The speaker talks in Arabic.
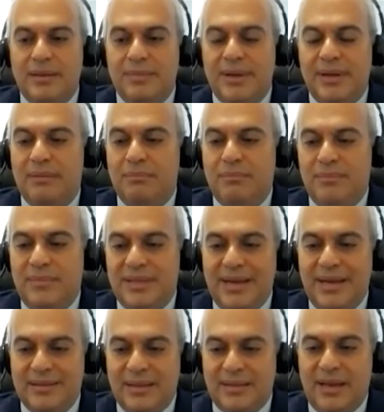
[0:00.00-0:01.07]
من
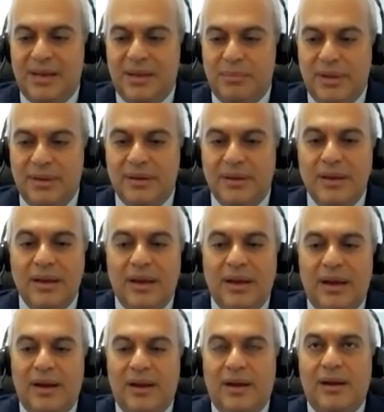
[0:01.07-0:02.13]
بدايتها تقريبا
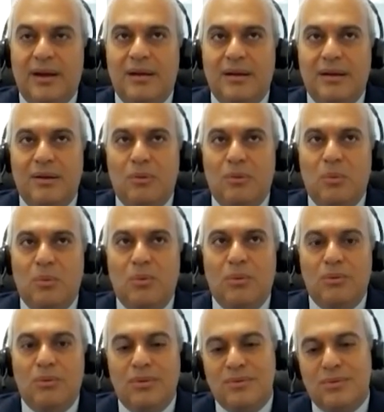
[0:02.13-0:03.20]
آه،
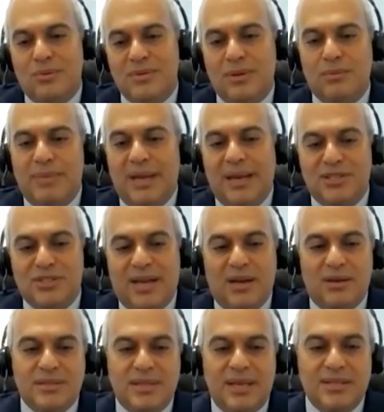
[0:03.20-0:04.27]
وبلشت
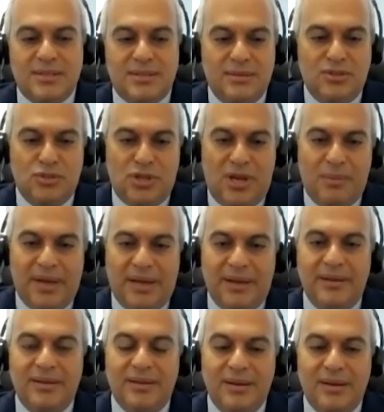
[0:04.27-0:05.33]
كاستاذ
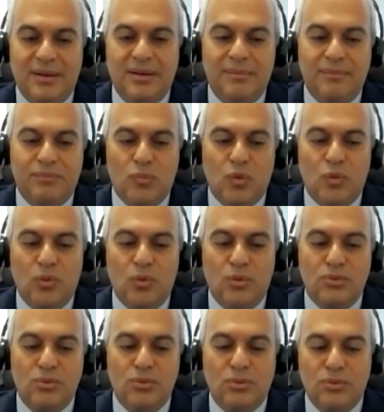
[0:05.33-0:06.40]
جامعي آه،
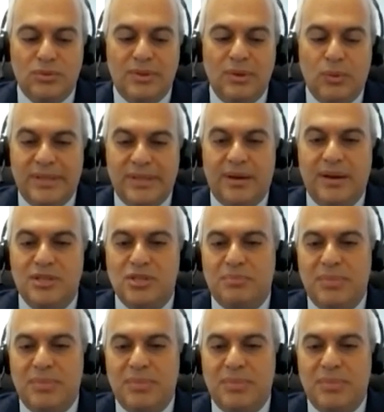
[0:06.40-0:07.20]
وتدرجت